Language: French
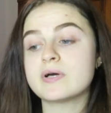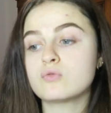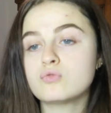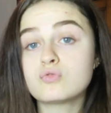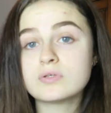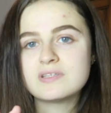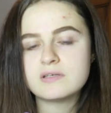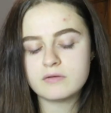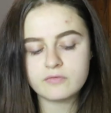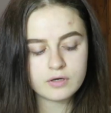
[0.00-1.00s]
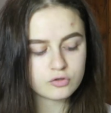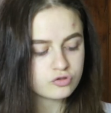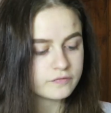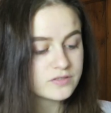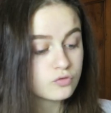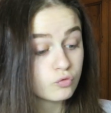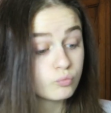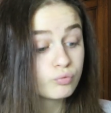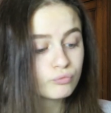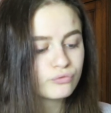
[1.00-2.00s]
Par contre, le truc, c'est qu'il va falloir que je fasse dans le
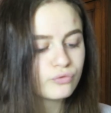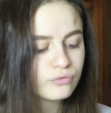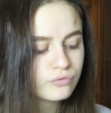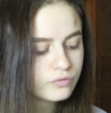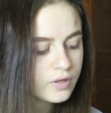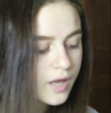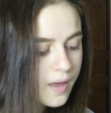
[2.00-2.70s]
bon sens.